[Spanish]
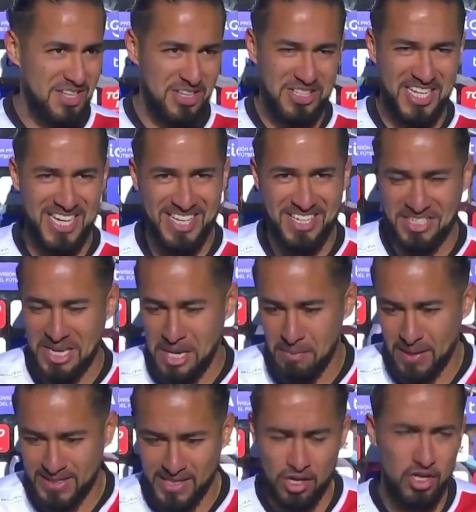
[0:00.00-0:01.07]
no sé qué pasa con
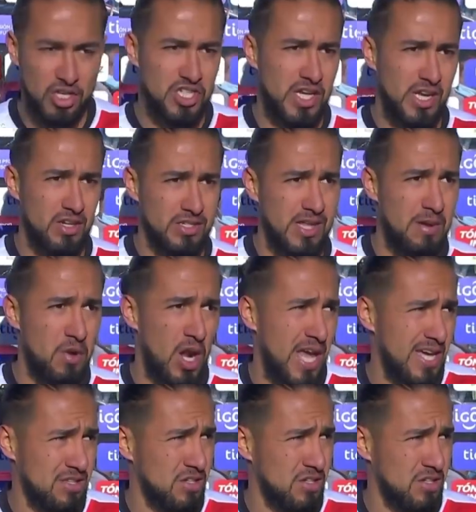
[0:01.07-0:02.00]
los chicos, están molestos.